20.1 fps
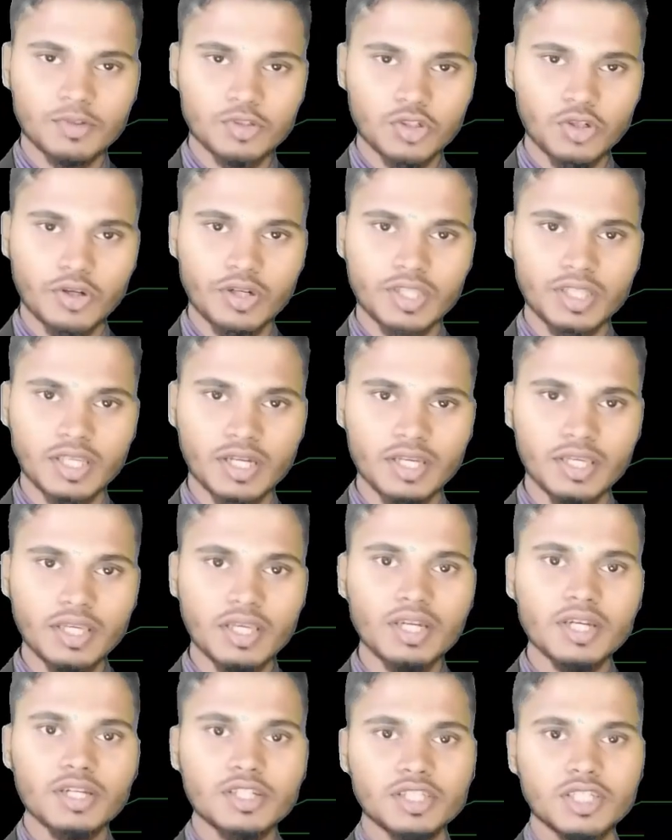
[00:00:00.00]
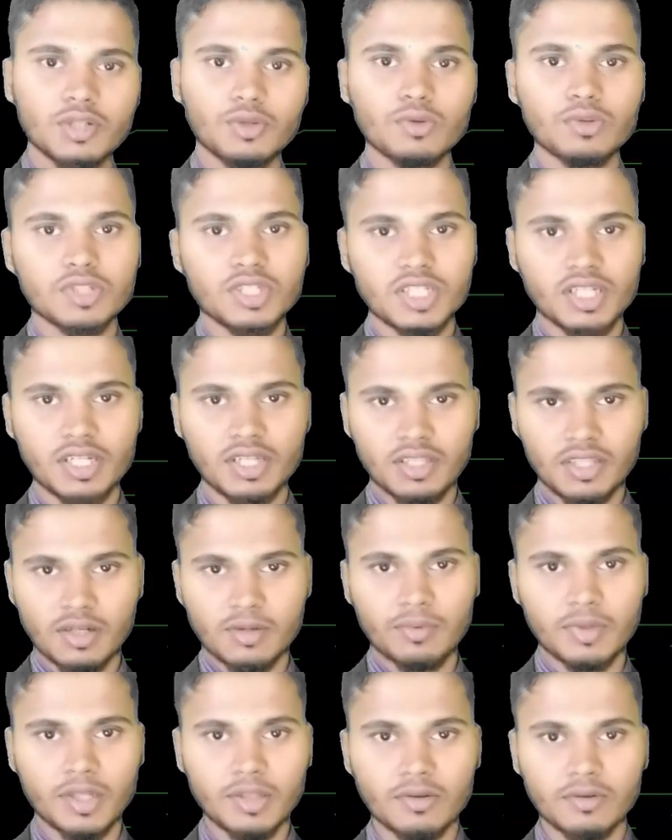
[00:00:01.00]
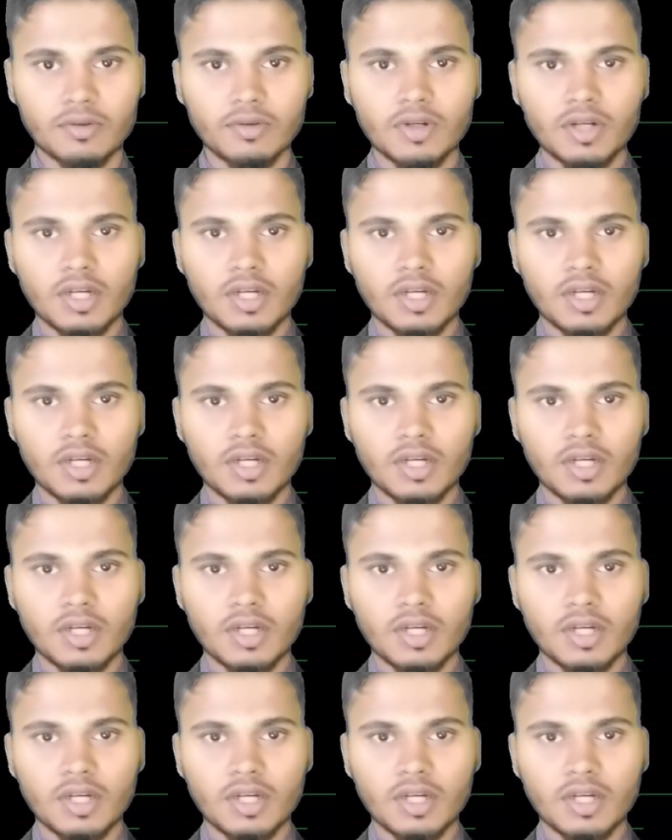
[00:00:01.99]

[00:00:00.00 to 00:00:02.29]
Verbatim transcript: সহায়তায় সেগুলো শিখে নেওয়া ভালো